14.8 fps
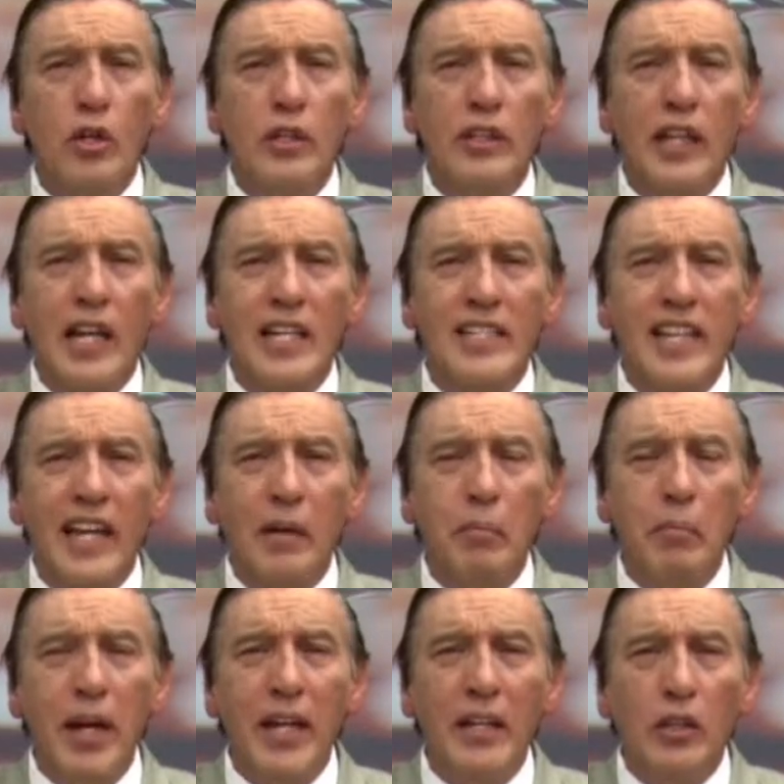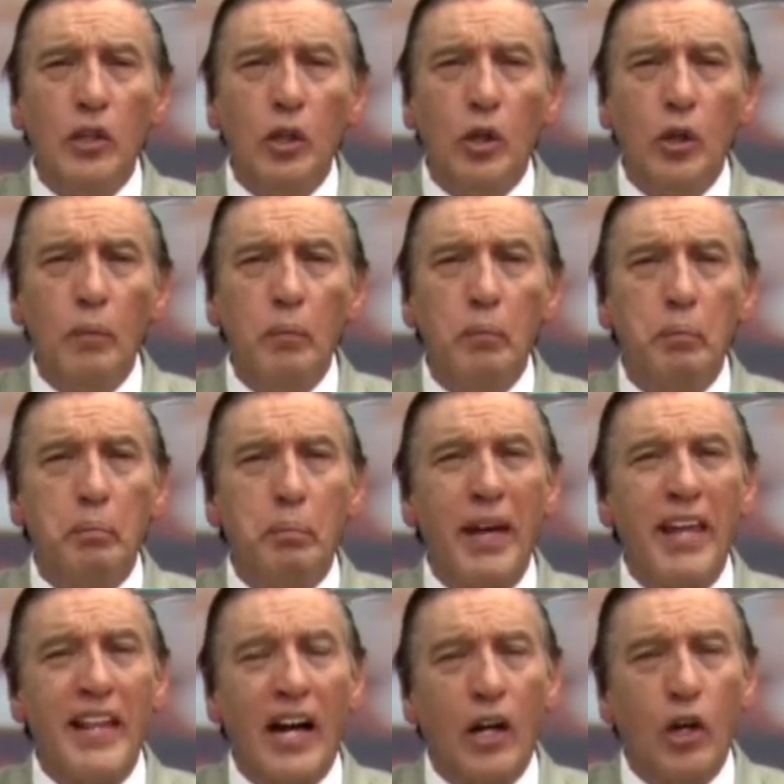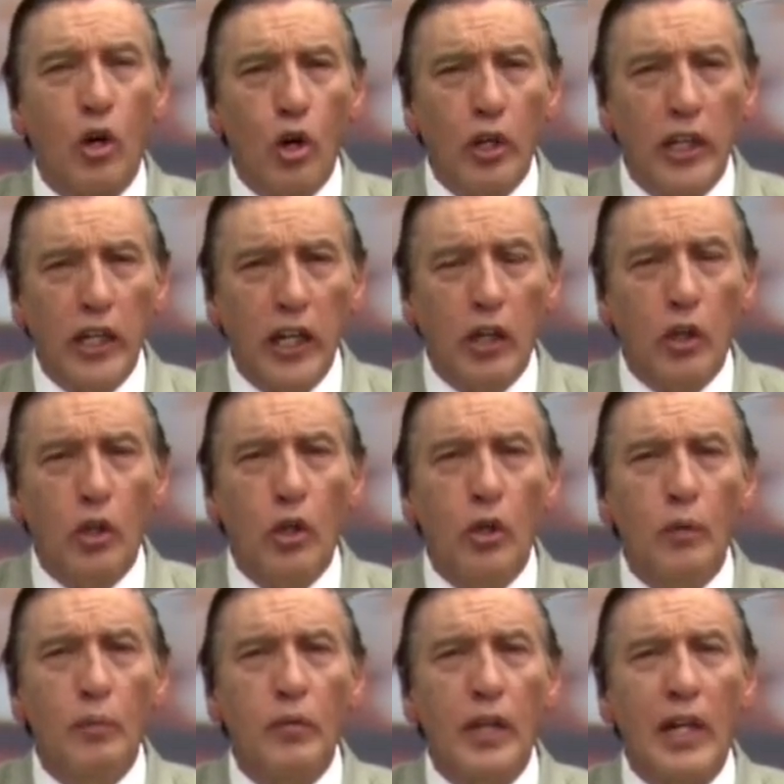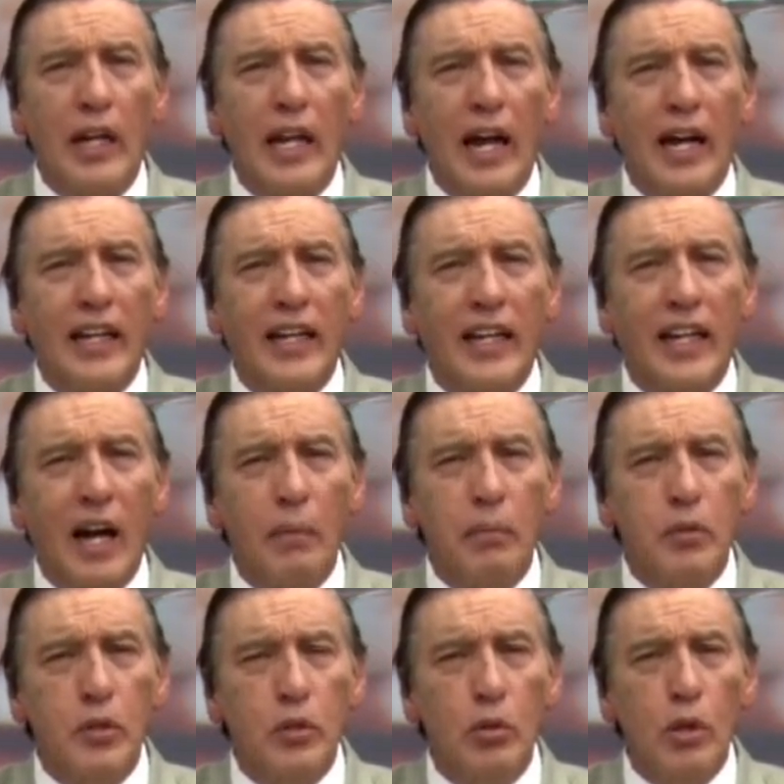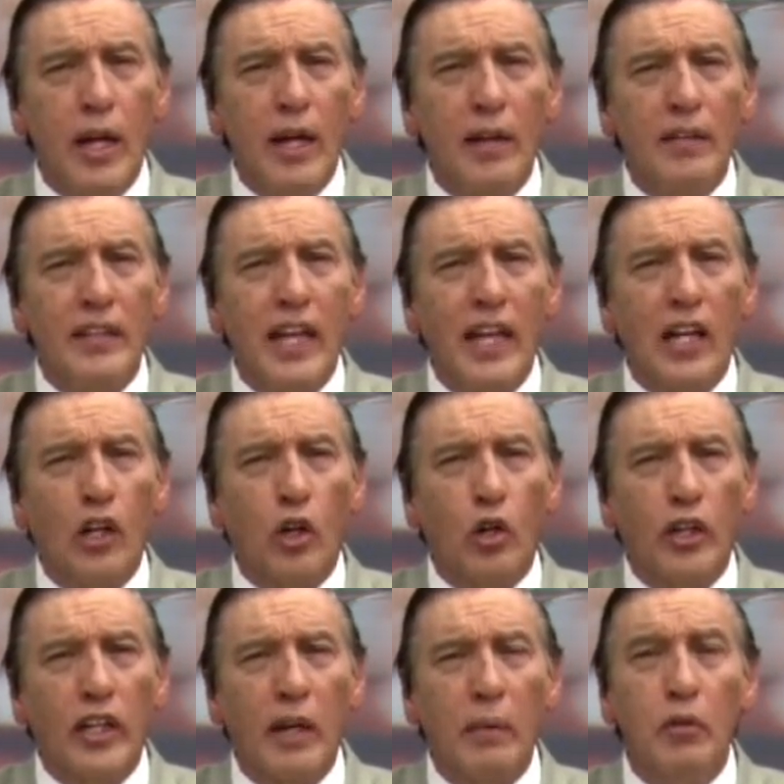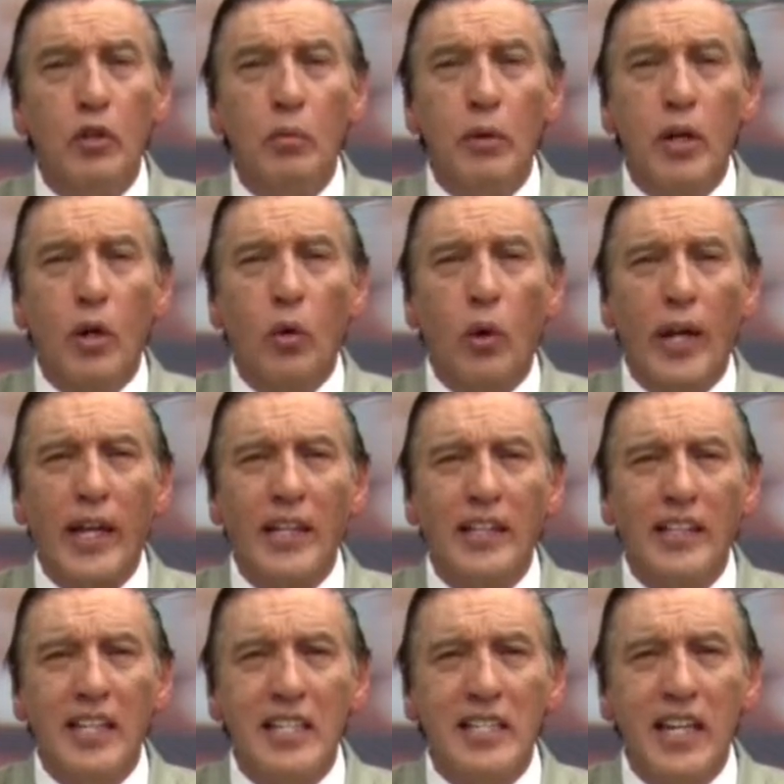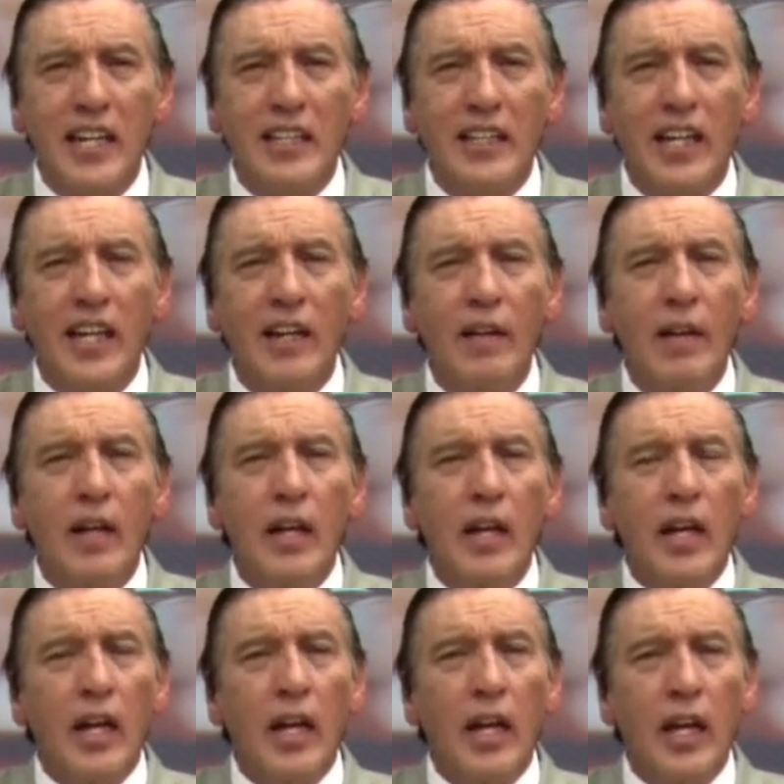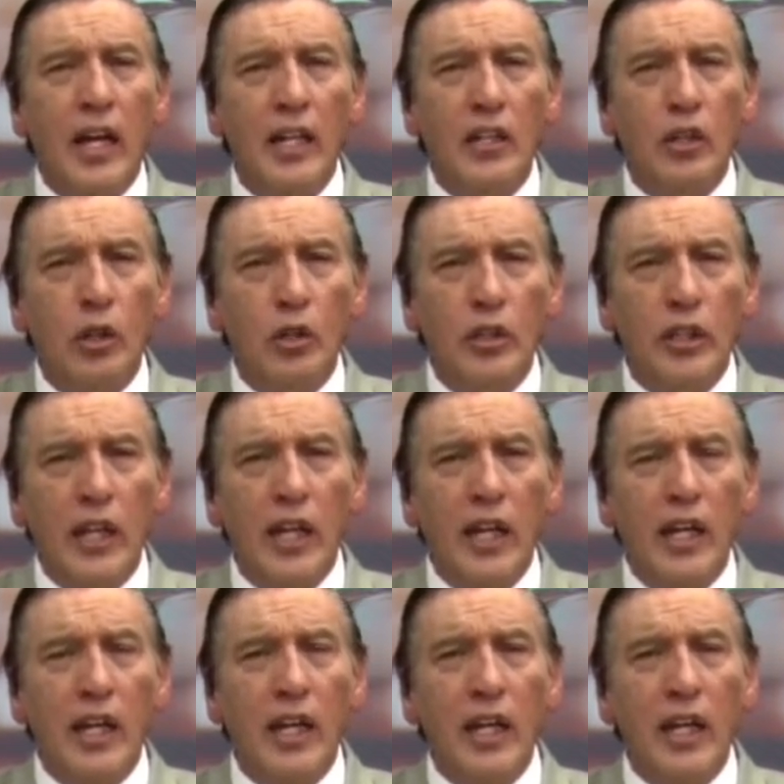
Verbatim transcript: del segmento pedagógico, la cápsula del COGEP número 47, en donde